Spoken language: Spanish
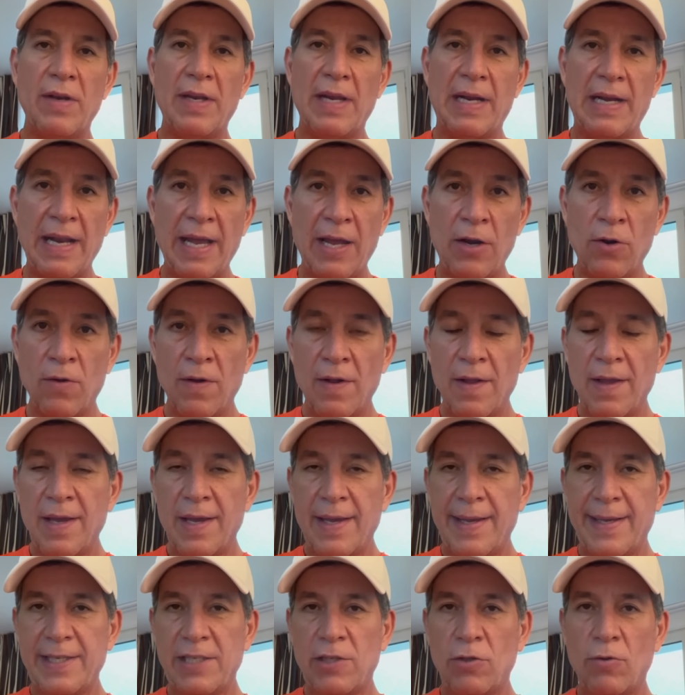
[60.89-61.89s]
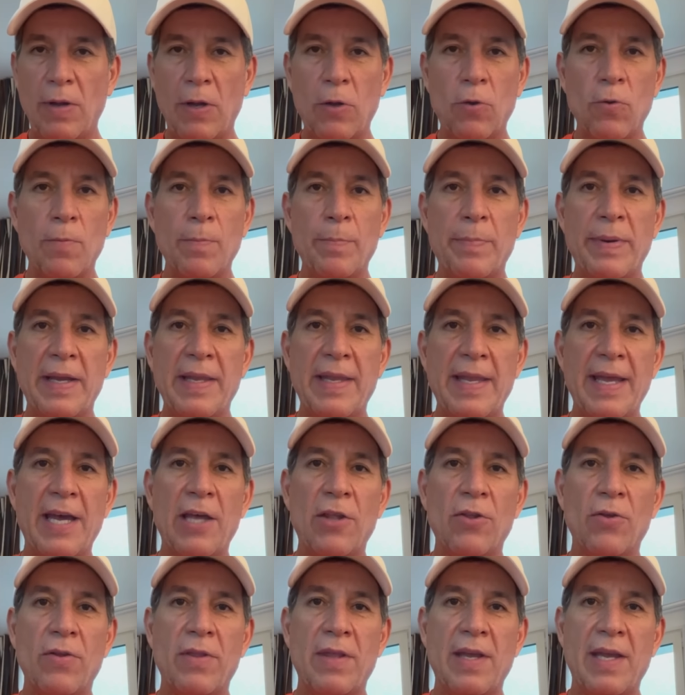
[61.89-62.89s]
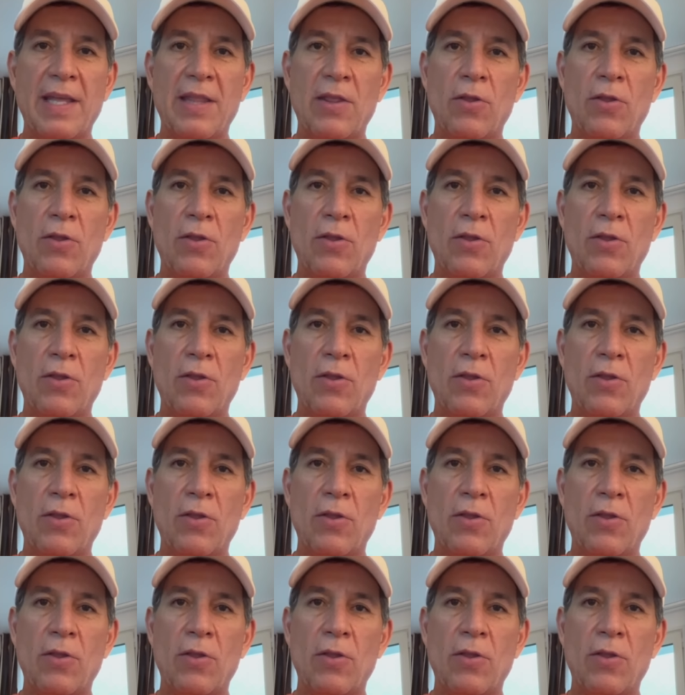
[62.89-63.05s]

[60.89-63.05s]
Y claro, esto acompañado de